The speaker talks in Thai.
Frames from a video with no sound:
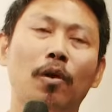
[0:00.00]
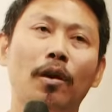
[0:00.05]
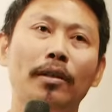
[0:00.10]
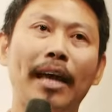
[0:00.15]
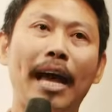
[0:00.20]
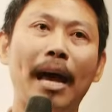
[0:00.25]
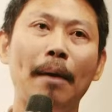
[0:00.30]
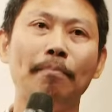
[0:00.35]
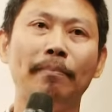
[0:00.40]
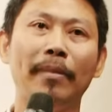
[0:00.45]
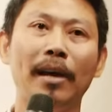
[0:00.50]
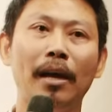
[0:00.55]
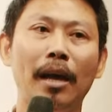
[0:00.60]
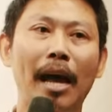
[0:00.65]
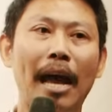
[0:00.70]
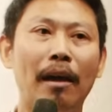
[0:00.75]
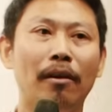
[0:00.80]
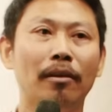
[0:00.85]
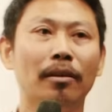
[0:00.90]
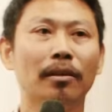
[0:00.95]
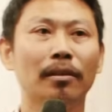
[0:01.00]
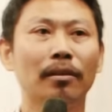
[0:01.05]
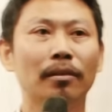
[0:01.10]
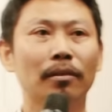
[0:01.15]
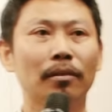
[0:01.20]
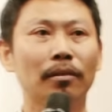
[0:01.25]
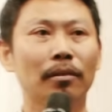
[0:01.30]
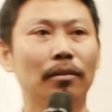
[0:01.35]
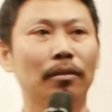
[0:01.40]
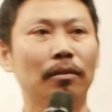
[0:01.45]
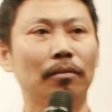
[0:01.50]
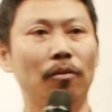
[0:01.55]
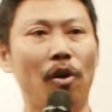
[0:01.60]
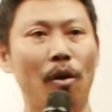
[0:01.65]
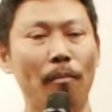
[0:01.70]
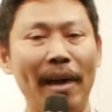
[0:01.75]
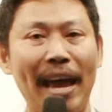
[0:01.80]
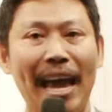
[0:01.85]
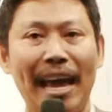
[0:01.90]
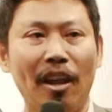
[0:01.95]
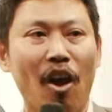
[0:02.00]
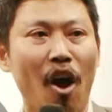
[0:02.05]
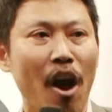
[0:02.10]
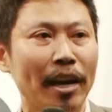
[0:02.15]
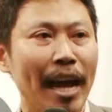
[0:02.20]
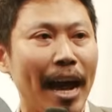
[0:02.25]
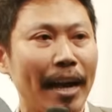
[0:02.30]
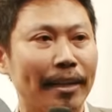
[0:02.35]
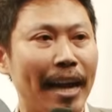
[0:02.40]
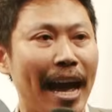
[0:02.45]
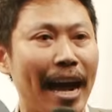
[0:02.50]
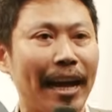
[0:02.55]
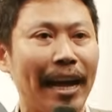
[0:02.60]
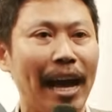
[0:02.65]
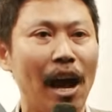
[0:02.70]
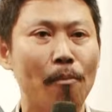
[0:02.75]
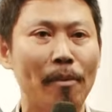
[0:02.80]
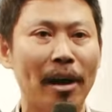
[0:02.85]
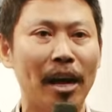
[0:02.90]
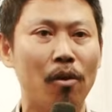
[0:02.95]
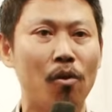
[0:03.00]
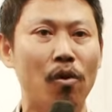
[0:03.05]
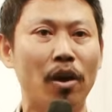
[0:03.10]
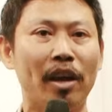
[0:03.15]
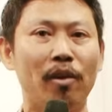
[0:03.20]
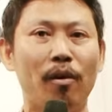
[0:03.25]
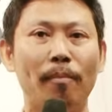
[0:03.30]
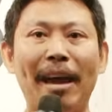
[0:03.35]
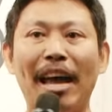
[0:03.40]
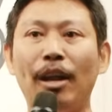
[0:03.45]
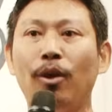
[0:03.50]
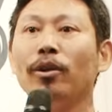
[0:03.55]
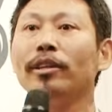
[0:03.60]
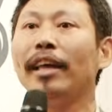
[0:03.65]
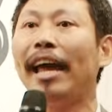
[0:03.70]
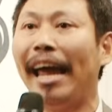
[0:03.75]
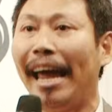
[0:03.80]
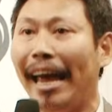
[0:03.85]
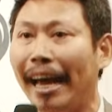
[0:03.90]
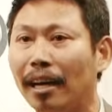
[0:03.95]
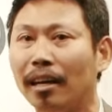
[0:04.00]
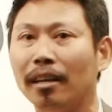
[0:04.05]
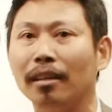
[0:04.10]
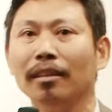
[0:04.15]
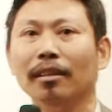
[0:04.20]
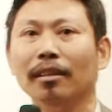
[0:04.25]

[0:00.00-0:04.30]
ก็ทำไปพอแม่ร้องหนักๆเข้ามาคงคิดว่าแม่โดนแทง